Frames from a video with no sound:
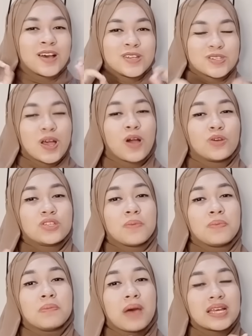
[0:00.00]
So aku
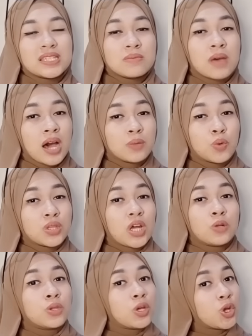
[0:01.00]
ucapin makasih banget buat
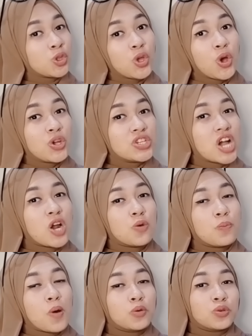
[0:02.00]
kalian udah nonton Jangan
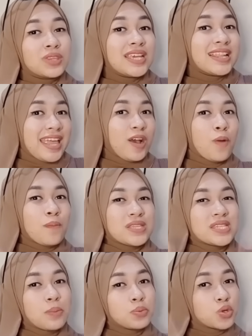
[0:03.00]
lupa untuk di like, comment,
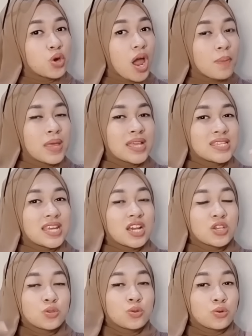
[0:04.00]
subscribe, dan share ke
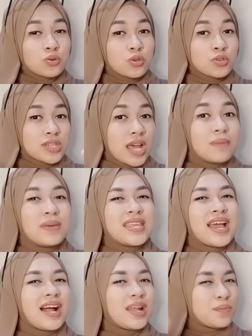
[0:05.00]
seluruh sosial
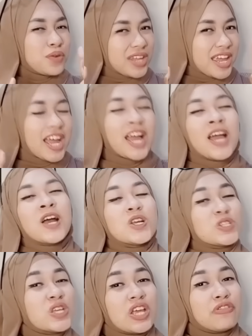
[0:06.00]
media yang kalian punya
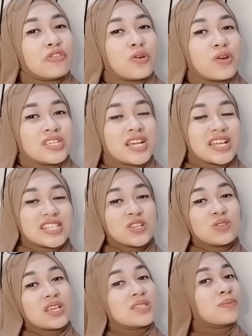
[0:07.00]
So thank for watching and see
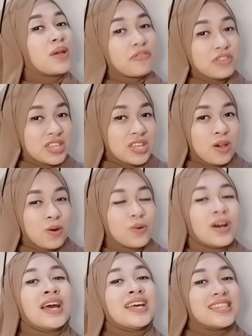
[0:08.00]
you next my video
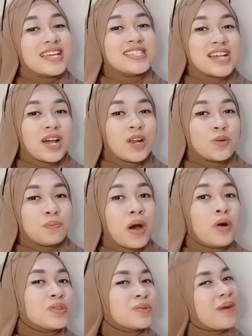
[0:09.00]
Dan jangan lupa
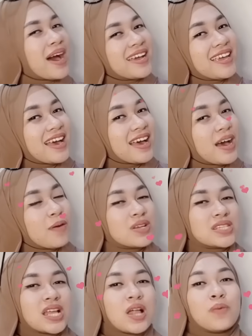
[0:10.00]
untuk bahagia care.
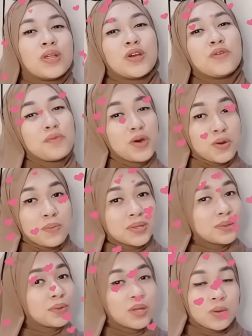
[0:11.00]
Wassalamualaikum
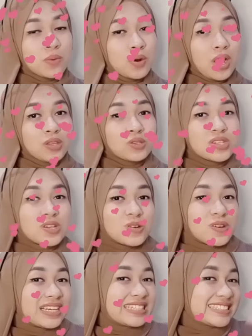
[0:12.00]
warahmatullahi wabarakatuh. See
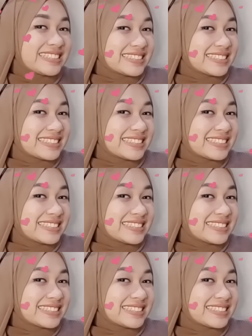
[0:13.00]
you.